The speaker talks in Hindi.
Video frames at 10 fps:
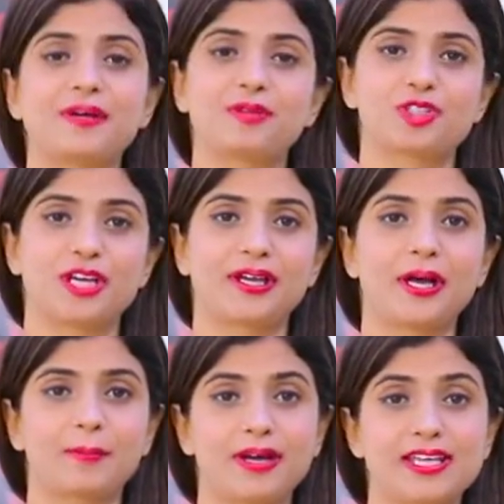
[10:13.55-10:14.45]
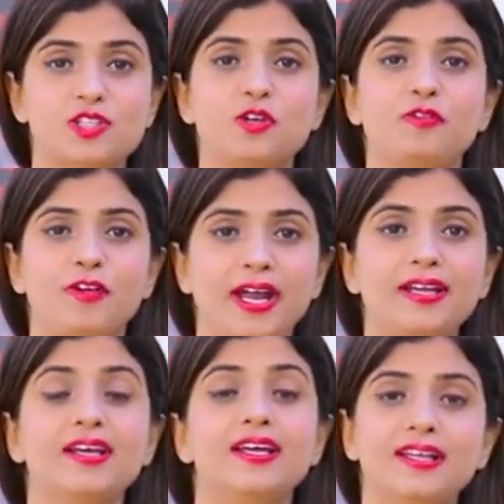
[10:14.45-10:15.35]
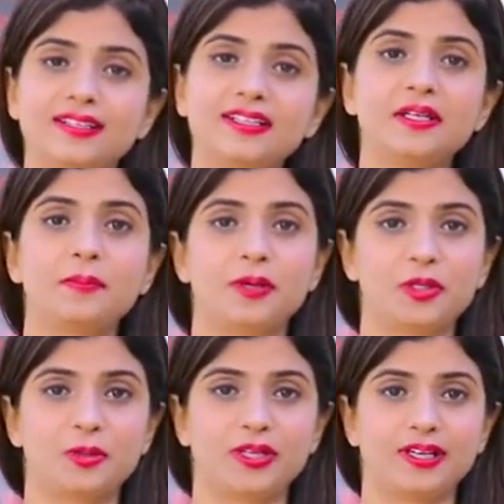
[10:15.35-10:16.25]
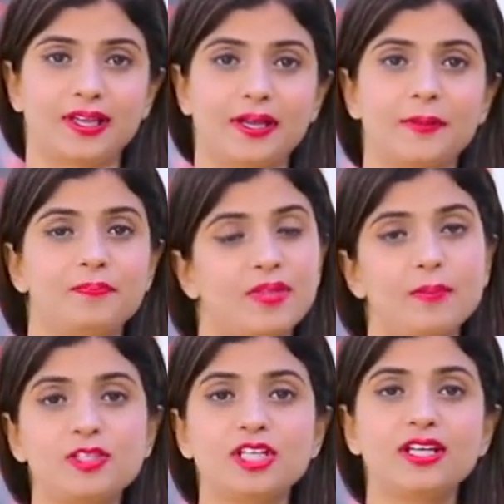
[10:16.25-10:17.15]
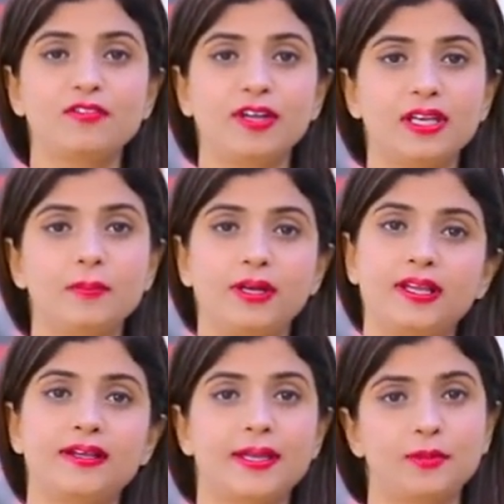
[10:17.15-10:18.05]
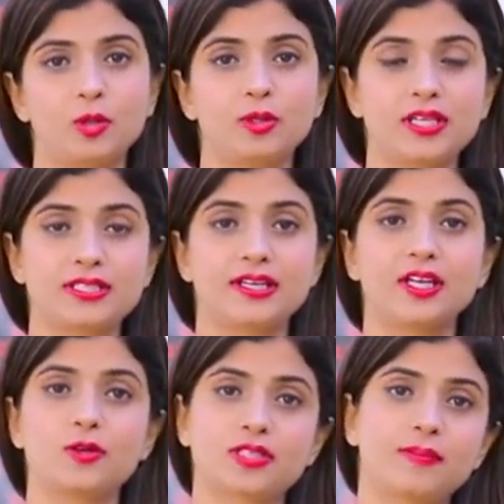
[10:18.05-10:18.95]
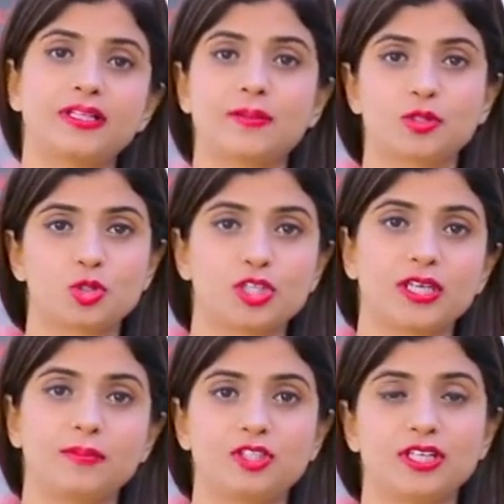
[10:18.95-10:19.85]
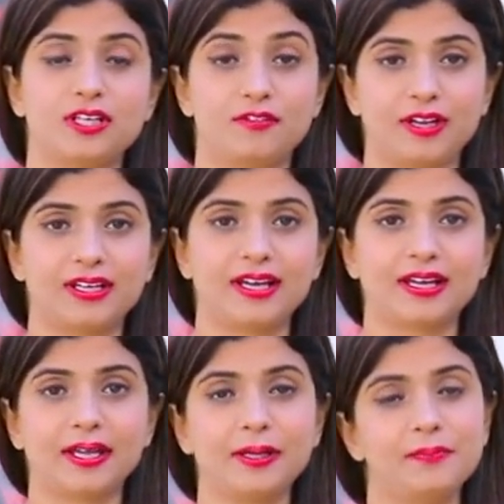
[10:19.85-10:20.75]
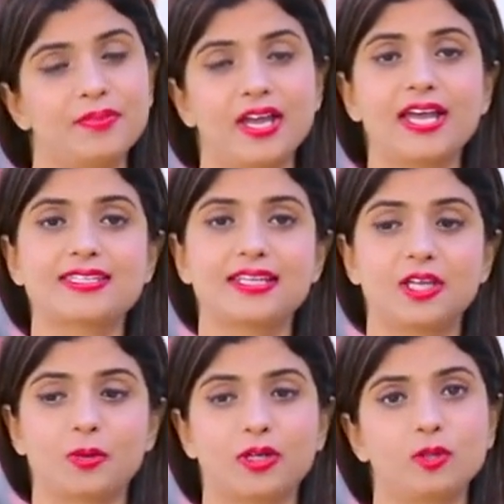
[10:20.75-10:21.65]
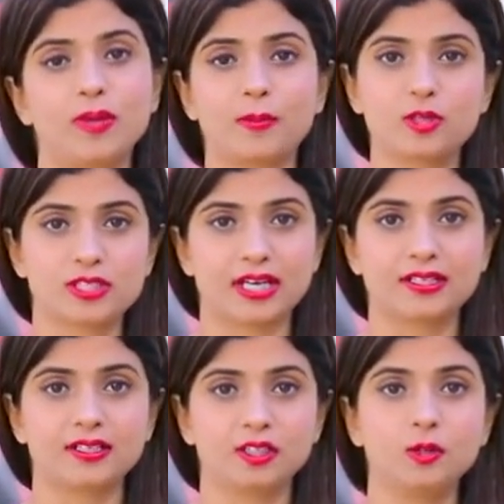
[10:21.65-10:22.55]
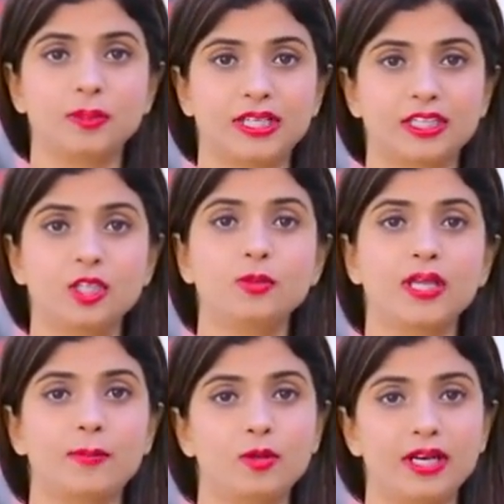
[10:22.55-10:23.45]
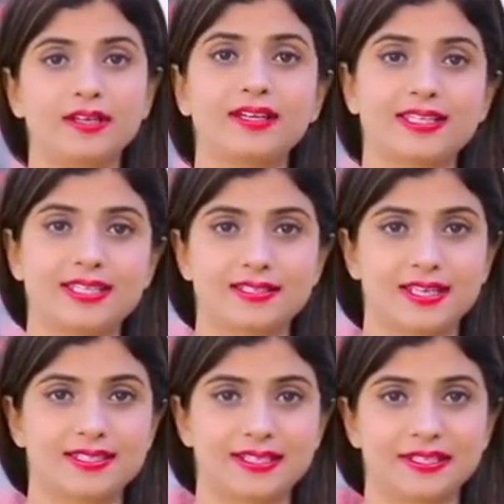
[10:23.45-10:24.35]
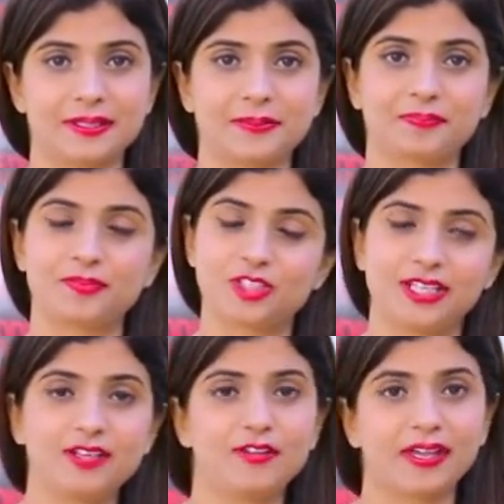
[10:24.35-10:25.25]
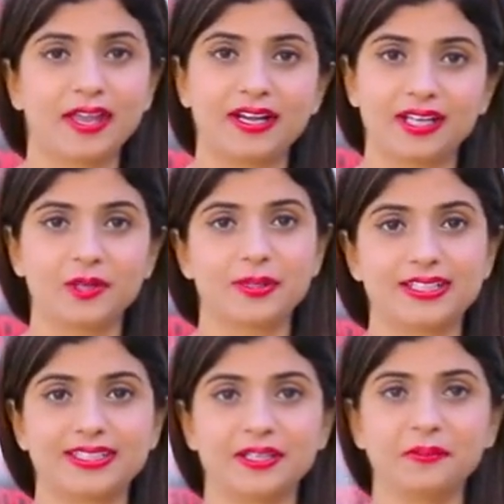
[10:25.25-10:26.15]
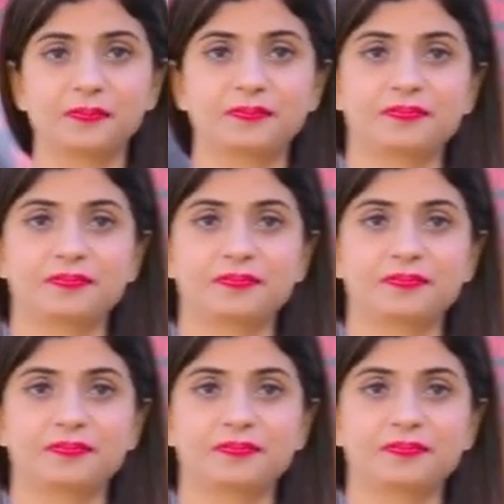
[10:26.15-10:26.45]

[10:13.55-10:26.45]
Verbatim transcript: कम हो जाएगा आपका एक्स्ट्रा फैट धीरे धीरे बर्न होने लगेगा इमीजिएटली इफेक्ट नहीं पड़ेगा कि आप टू डेज करें और उसके बाद आप सोचें कि इमीजिएटली इफेक्ट आ गया है ऐसा नहीं होगा तो मैं आपको स्टार्ट करती हूँ बताती हूँ कि आपको लेकर कैसे एक्सरसाइज करनी है चलिए फिर आगे कंटिन्यू करते हैं